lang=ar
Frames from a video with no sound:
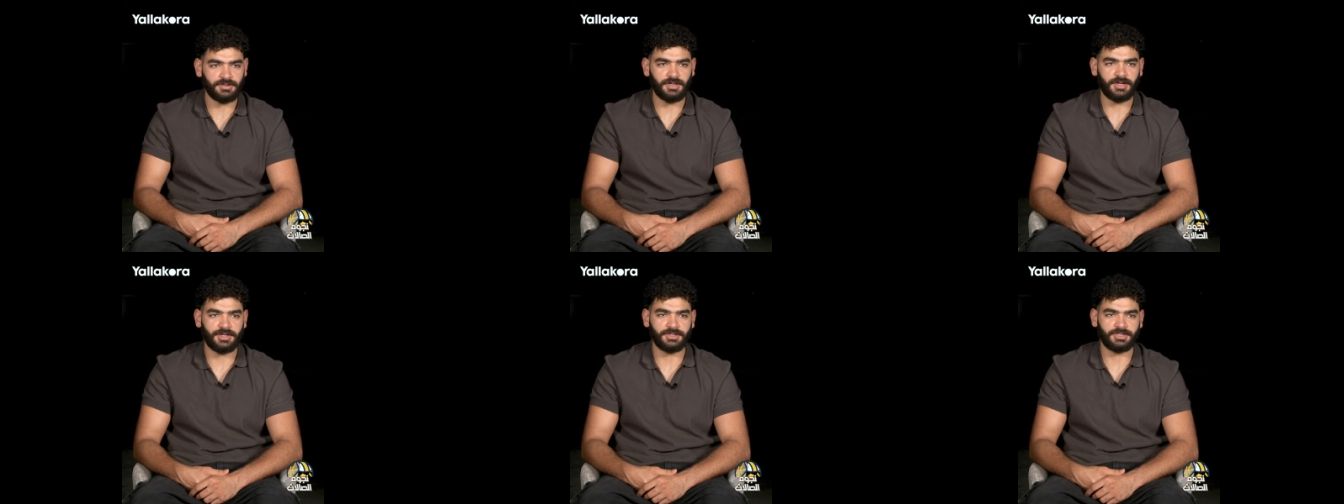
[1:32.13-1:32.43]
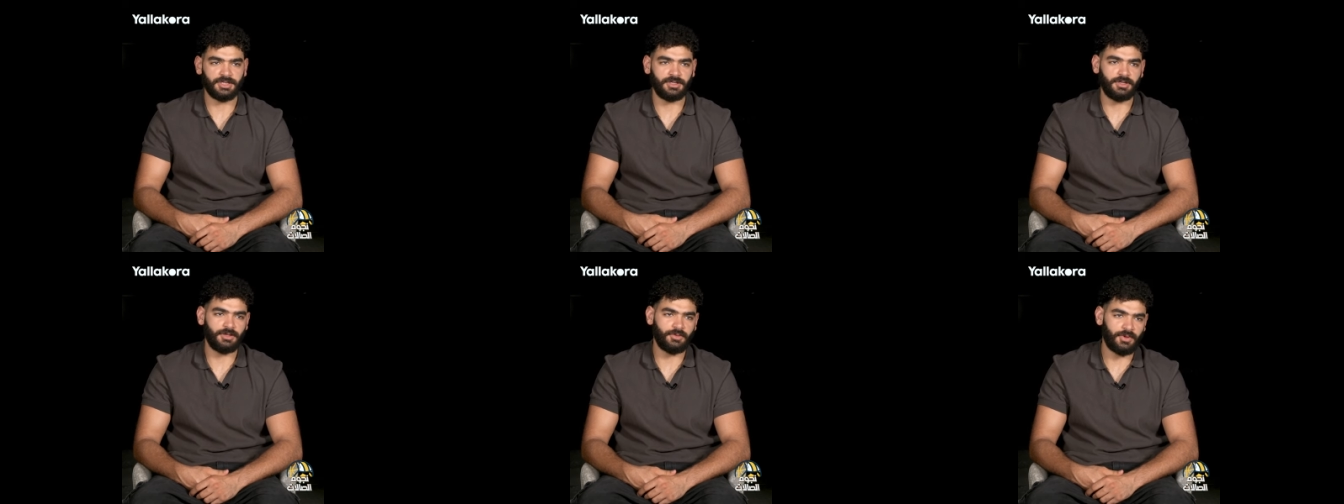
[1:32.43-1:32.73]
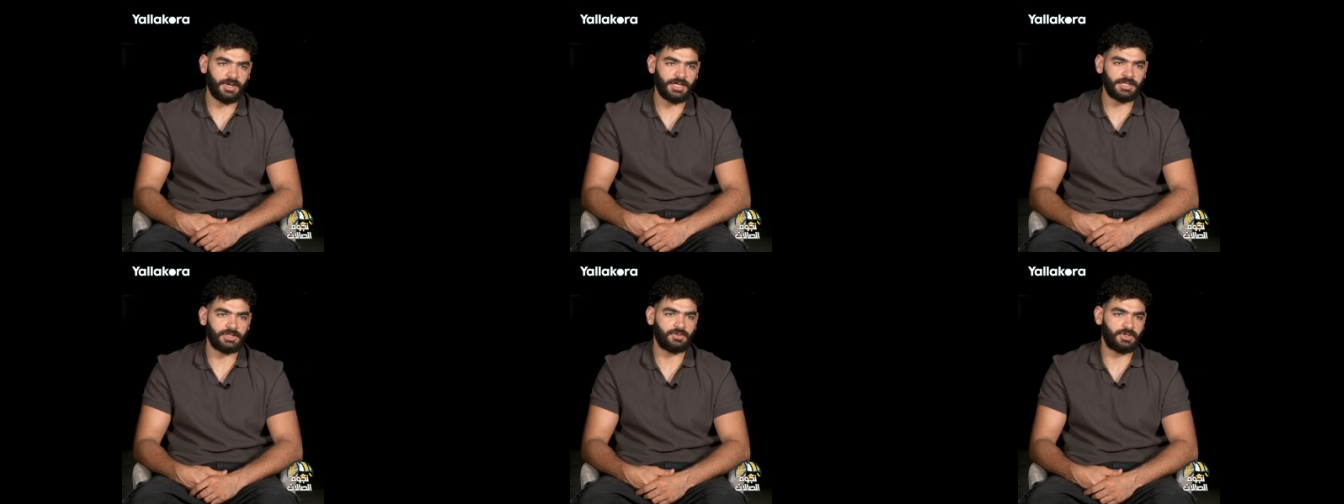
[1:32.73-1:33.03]
عشان
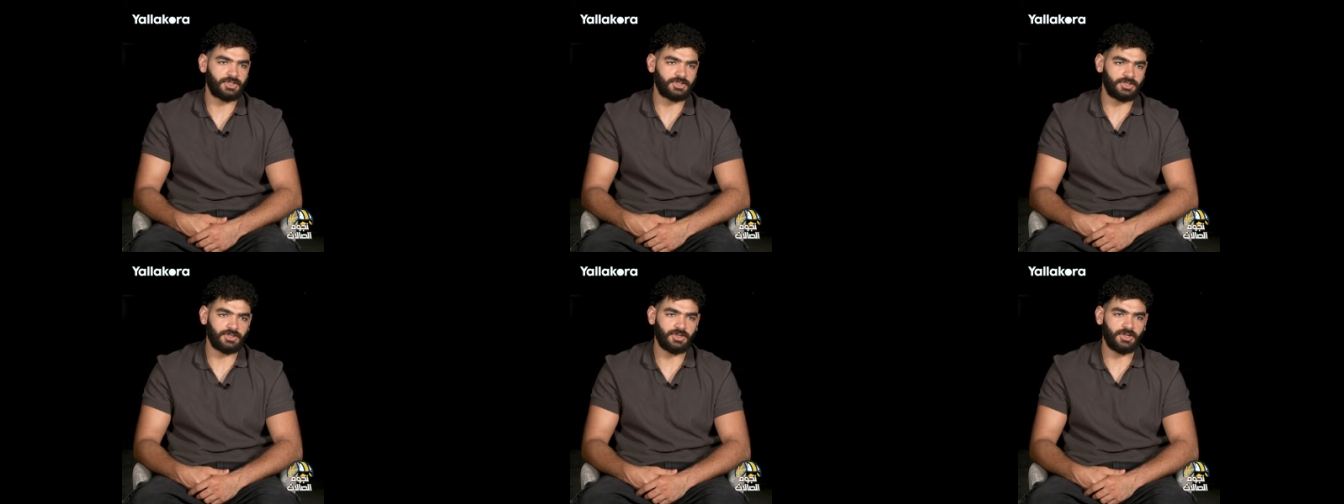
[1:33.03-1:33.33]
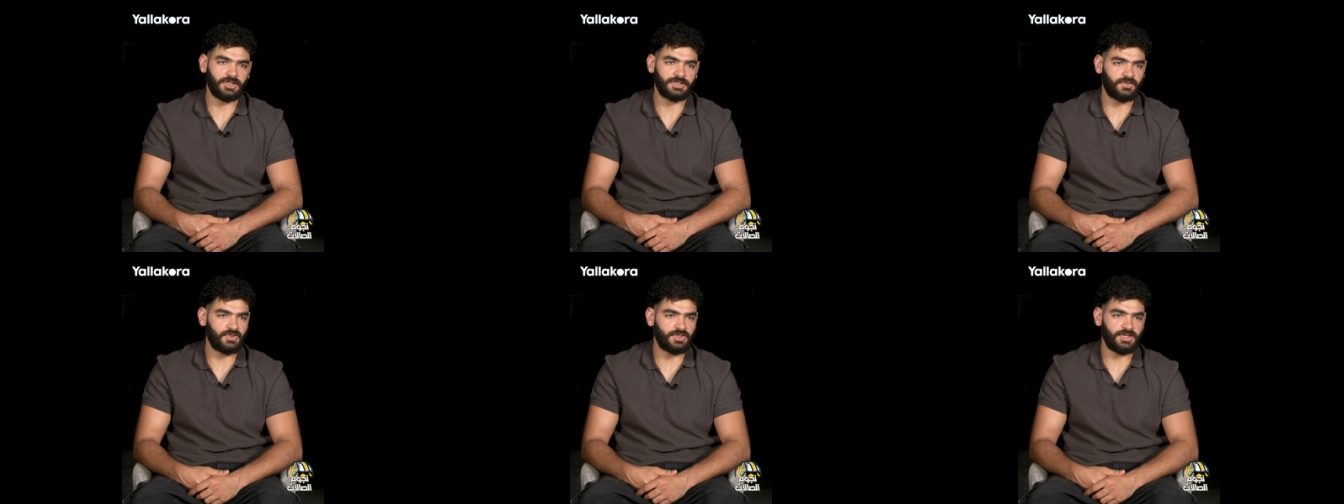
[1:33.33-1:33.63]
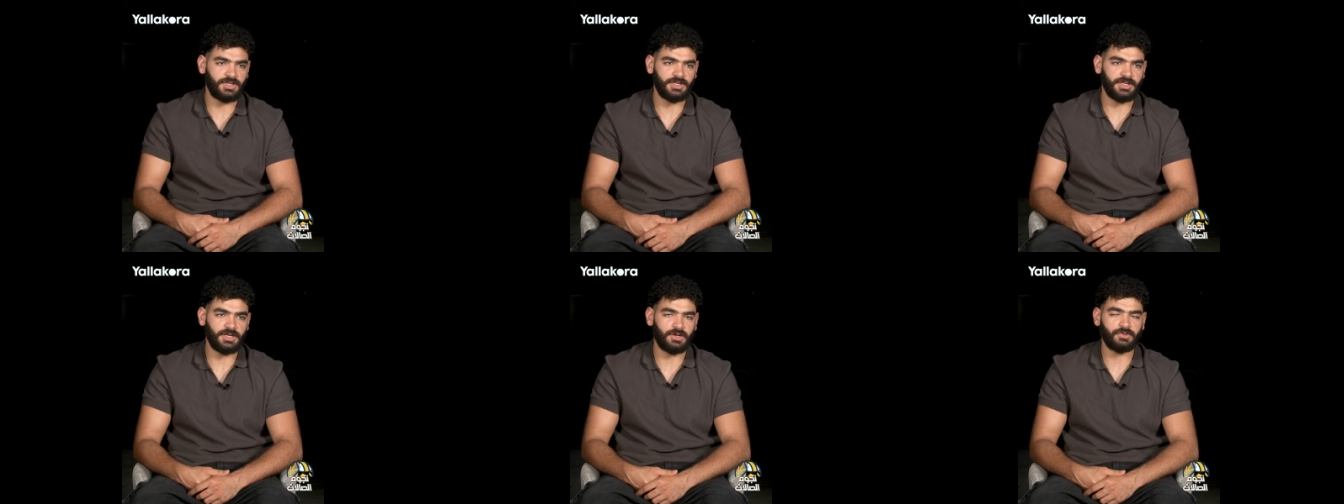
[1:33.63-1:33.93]
الوقت وعشان خلاص
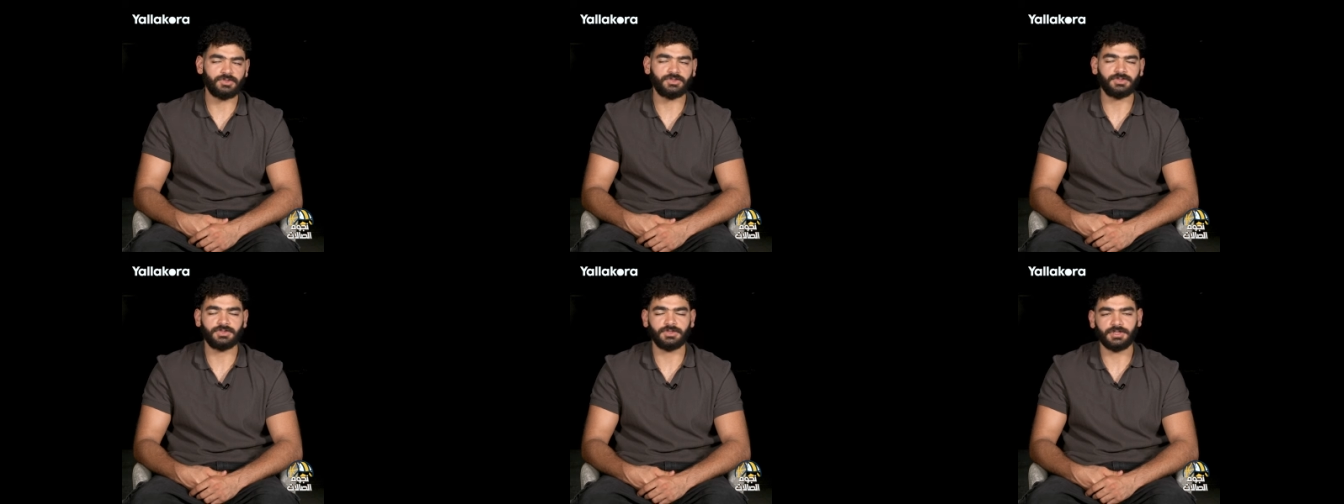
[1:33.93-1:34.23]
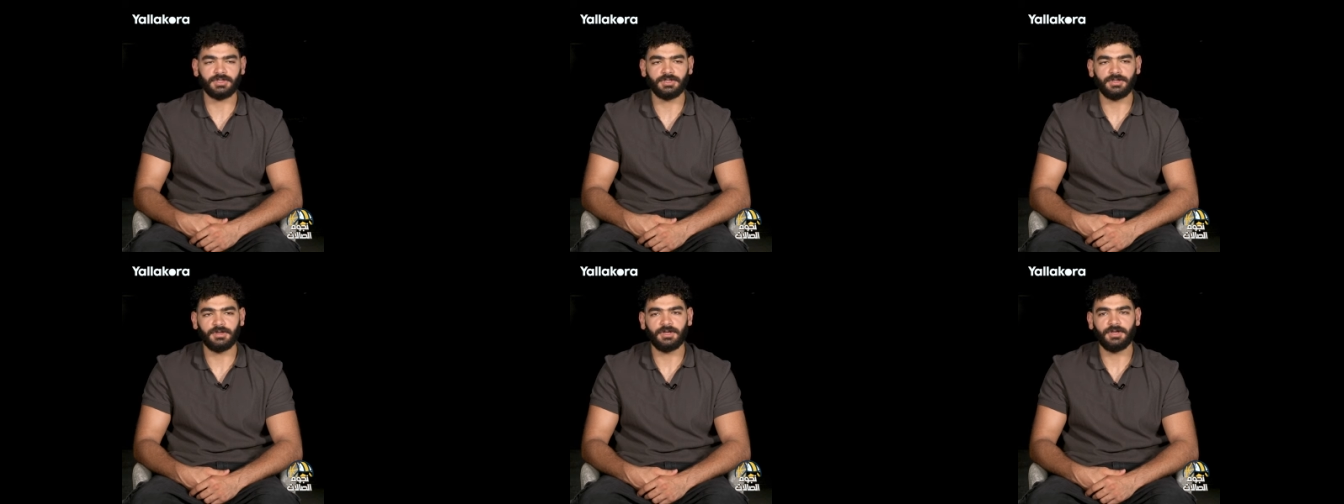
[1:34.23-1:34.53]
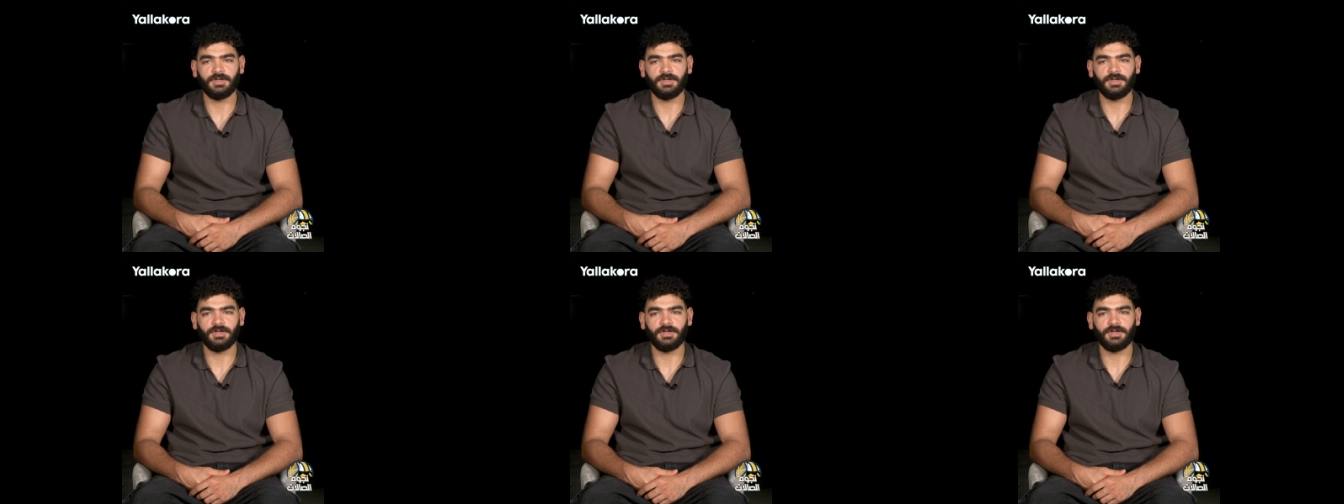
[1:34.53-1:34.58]
فاضل دقيقه ونص كده